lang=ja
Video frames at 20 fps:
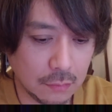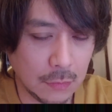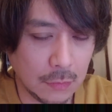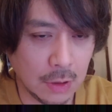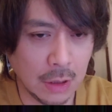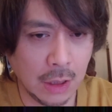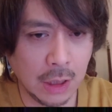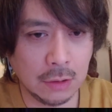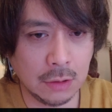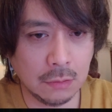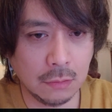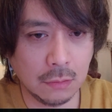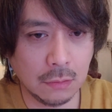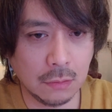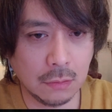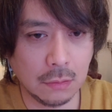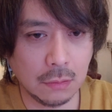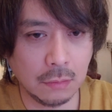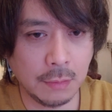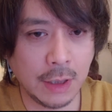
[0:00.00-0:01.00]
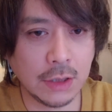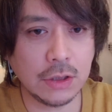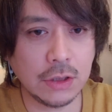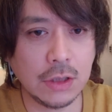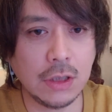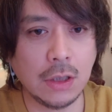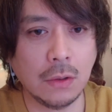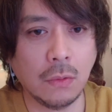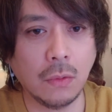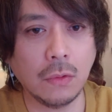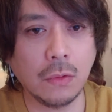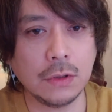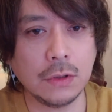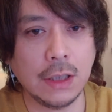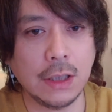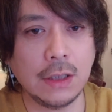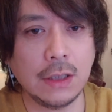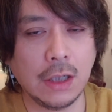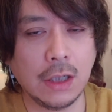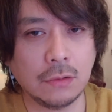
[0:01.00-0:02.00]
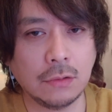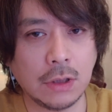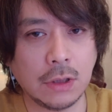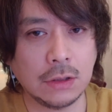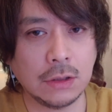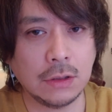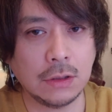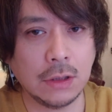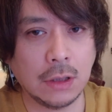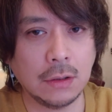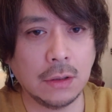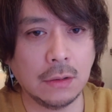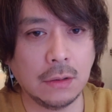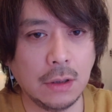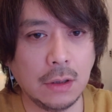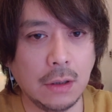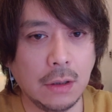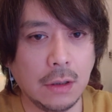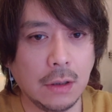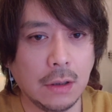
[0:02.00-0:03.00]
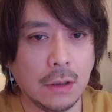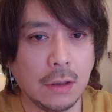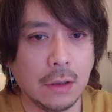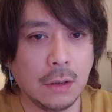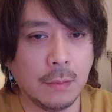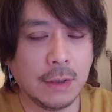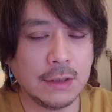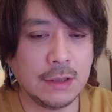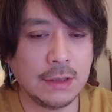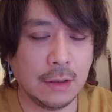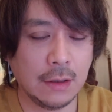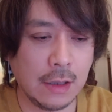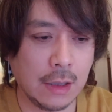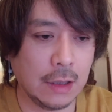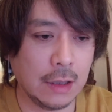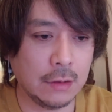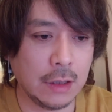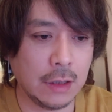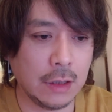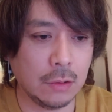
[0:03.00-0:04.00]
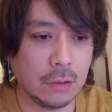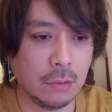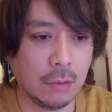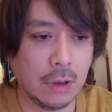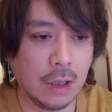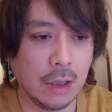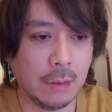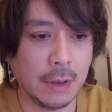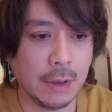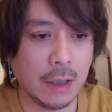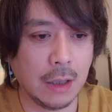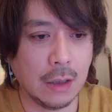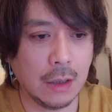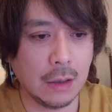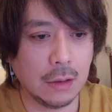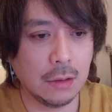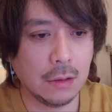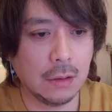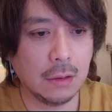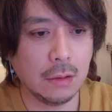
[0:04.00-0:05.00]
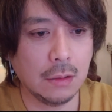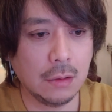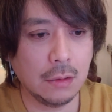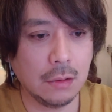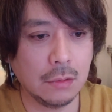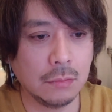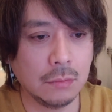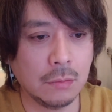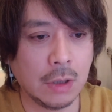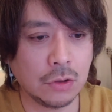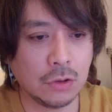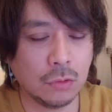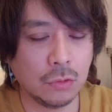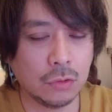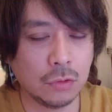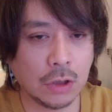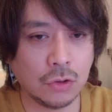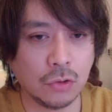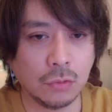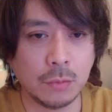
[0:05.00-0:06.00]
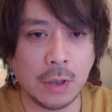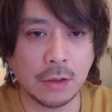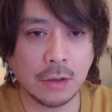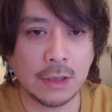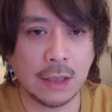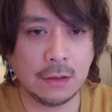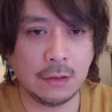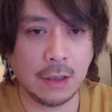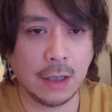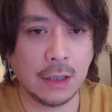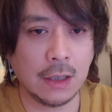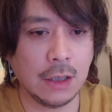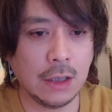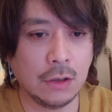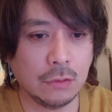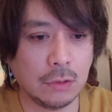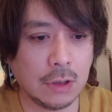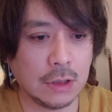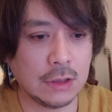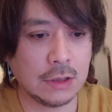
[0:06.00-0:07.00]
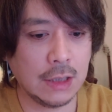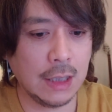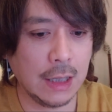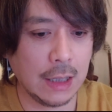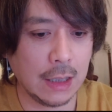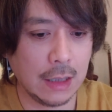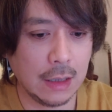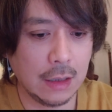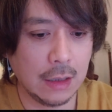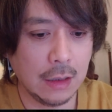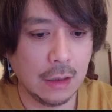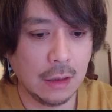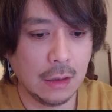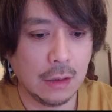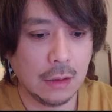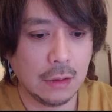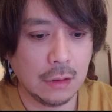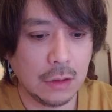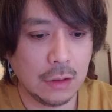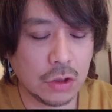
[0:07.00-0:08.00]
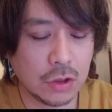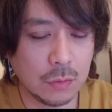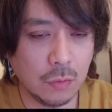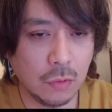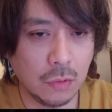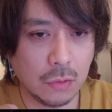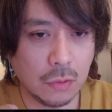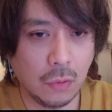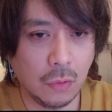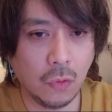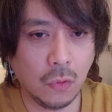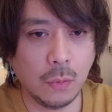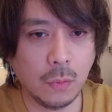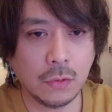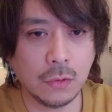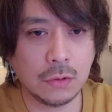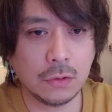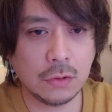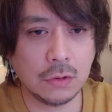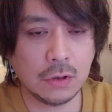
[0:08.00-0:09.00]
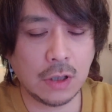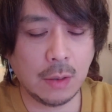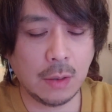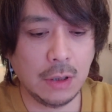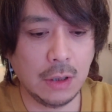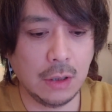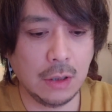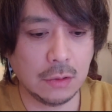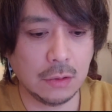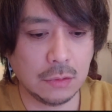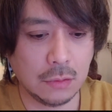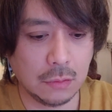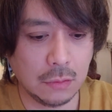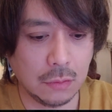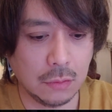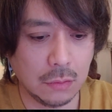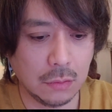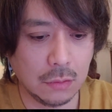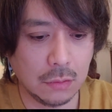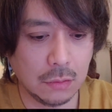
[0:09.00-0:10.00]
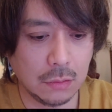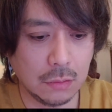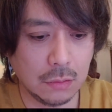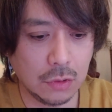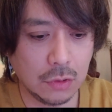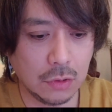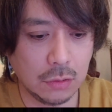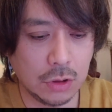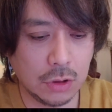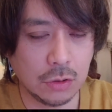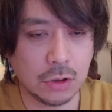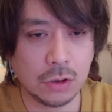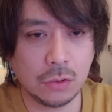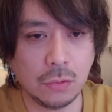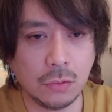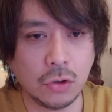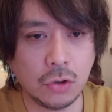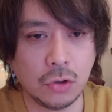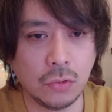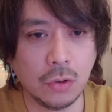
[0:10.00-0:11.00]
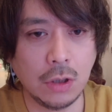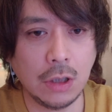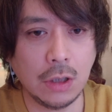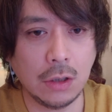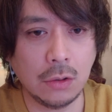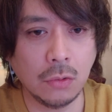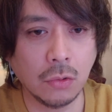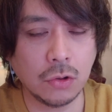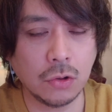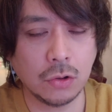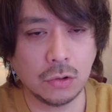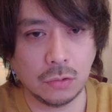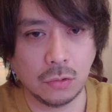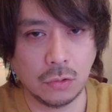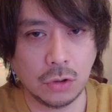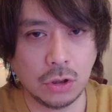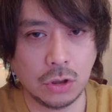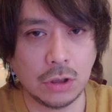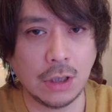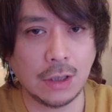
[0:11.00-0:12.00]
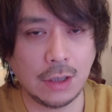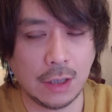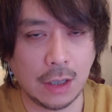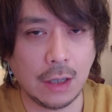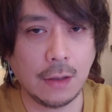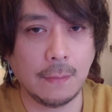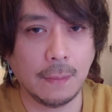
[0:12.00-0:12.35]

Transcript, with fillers: あの町に合流できない人たちなんだよね、まあ、前科があったりとか、まあ、町の人たちとうまくやっていけない人たちがいつも放牧するためにその羊と一緒に野宿をしてて